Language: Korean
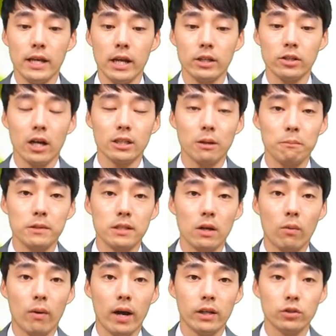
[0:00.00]
세계에서 가장
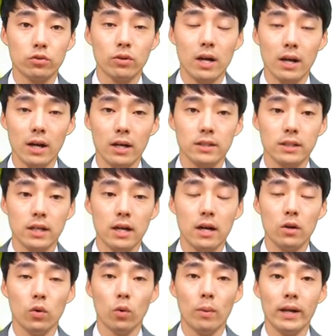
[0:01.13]
비싼 와인 중 한
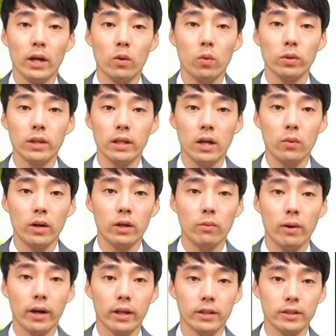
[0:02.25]
가지가 로만의 꽁띠라고 하는
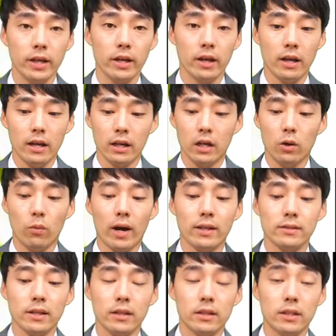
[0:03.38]
와인인데그
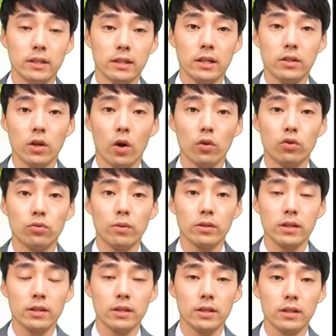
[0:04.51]
와인 세트,
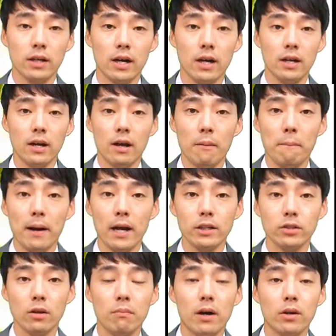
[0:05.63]
12병 세트가
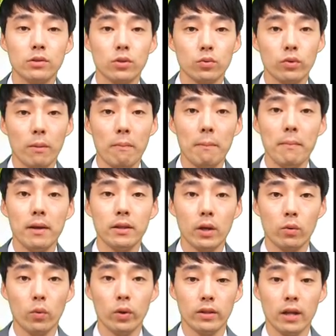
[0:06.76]
8천만 원 정도에
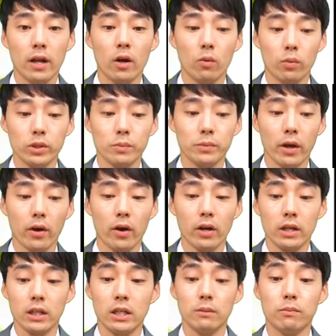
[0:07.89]
판매되고 있다고 보시면 돼요.
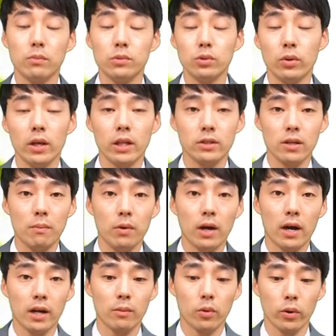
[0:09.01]
그 품종에 대해서 한번
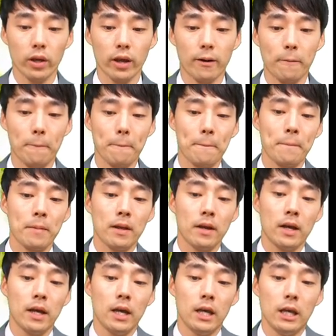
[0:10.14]
알아볼게요.
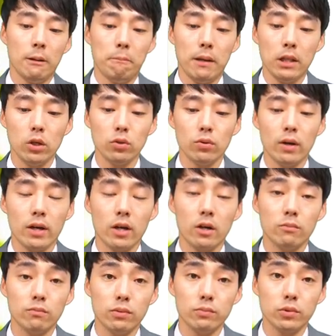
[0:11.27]
이 피노누아라는
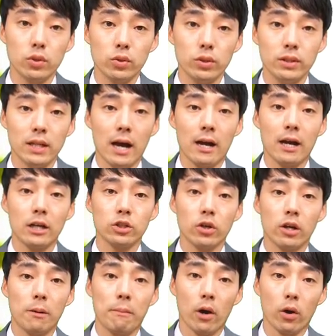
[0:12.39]
고하 품종은 아까 저희가